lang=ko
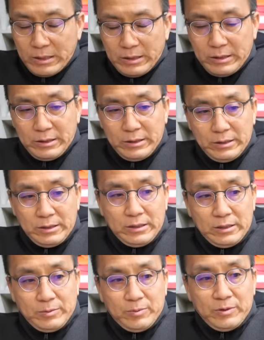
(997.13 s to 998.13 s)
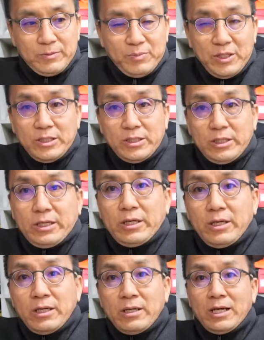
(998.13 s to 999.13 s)
이그
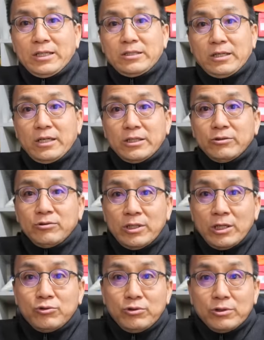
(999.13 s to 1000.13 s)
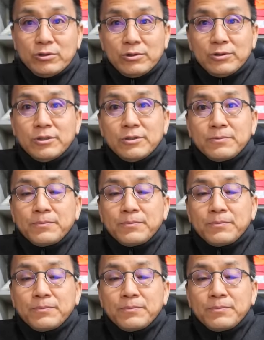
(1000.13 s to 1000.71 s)
핏이 라스트가 예술, 예술이거든요.